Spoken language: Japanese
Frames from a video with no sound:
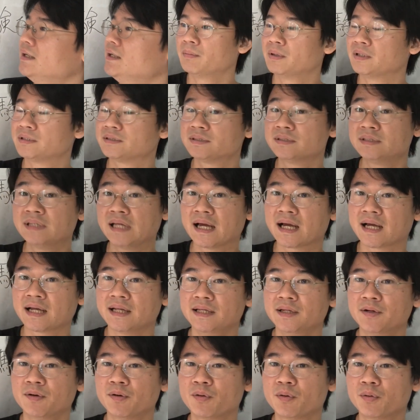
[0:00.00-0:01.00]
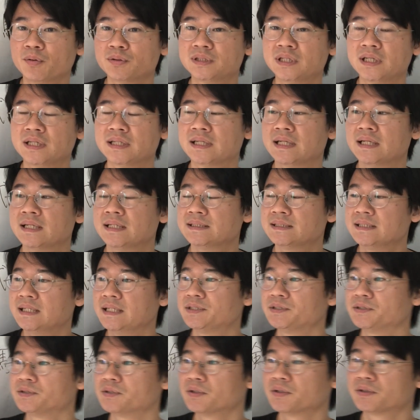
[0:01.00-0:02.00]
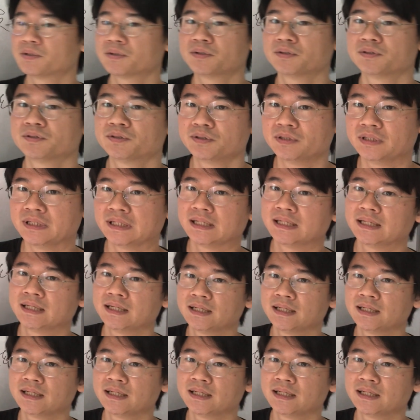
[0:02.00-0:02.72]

まあ、数年間日本語を教えてたんですね、中国の人に。